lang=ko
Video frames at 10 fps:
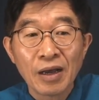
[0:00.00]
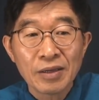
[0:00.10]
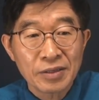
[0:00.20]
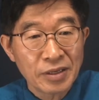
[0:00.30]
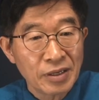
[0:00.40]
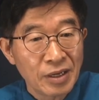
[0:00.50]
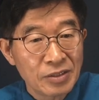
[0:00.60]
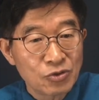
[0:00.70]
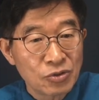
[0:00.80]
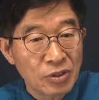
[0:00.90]
이게
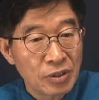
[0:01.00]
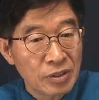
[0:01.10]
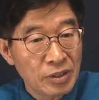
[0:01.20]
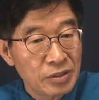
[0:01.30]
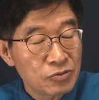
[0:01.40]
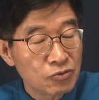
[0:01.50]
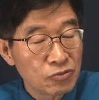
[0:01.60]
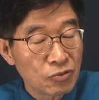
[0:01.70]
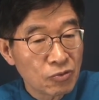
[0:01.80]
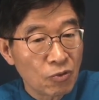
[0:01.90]
이
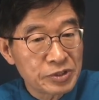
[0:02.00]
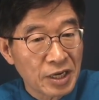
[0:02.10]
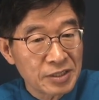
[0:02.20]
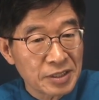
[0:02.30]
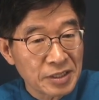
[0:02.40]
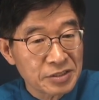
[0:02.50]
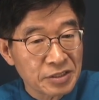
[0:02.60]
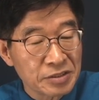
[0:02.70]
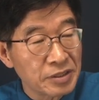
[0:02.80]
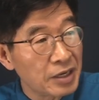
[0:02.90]
중국 공산당의
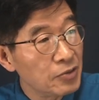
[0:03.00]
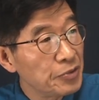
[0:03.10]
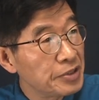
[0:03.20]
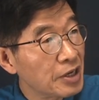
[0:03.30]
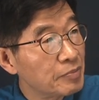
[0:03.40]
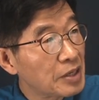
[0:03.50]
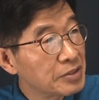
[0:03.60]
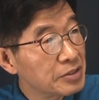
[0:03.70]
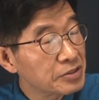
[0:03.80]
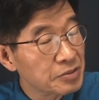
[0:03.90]
선거관리위원회가
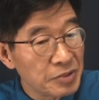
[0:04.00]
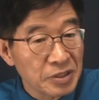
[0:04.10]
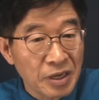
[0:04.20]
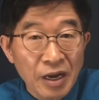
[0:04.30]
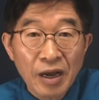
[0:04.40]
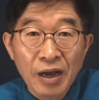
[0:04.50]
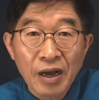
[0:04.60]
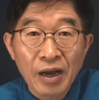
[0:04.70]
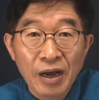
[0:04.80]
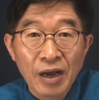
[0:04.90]
만들었습니까?
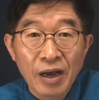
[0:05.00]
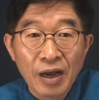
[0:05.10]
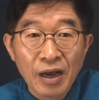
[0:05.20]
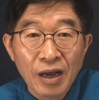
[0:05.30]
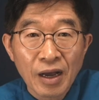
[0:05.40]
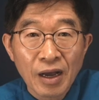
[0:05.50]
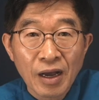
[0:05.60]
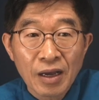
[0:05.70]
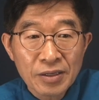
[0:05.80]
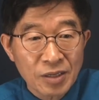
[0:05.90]

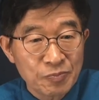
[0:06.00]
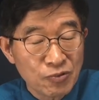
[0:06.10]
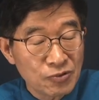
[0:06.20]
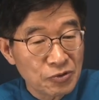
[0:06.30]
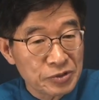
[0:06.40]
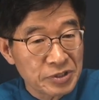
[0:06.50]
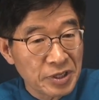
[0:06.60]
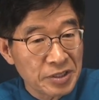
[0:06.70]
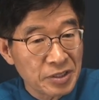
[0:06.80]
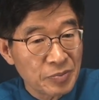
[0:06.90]
이게
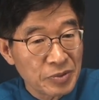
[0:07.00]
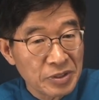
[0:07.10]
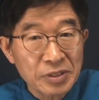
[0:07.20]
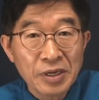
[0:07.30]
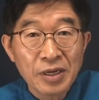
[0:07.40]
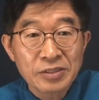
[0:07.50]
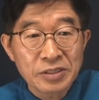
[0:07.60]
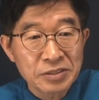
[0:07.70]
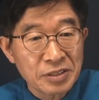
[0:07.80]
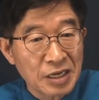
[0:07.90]
북조선의 여러분들
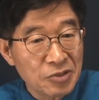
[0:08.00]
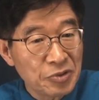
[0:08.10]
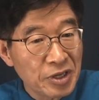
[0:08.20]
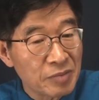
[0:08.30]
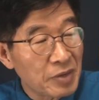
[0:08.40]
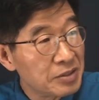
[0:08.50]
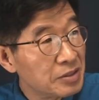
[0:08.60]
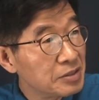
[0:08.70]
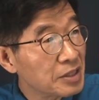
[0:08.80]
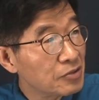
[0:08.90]
선거관리위원회가
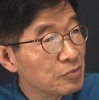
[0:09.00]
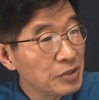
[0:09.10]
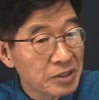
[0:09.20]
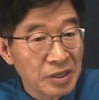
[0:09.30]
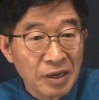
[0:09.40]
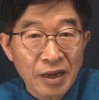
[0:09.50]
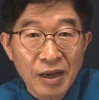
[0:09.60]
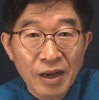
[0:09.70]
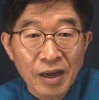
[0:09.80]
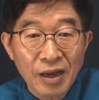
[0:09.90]
만든 자료입니까?
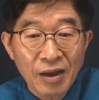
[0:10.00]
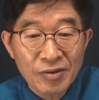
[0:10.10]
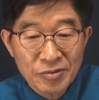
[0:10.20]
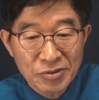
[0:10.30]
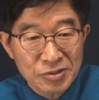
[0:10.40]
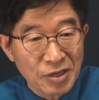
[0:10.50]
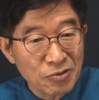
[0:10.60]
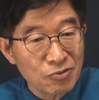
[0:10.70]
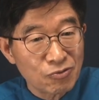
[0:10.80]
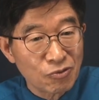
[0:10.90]
이런
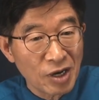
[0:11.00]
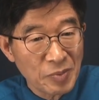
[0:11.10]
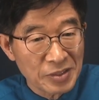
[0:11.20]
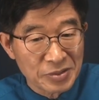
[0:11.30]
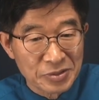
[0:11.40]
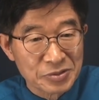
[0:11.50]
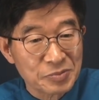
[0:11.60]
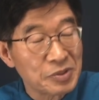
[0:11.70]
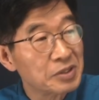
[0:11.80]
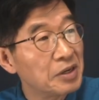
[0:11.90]
자료를 누가
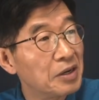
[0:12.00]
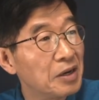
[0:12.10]
만들었습니까?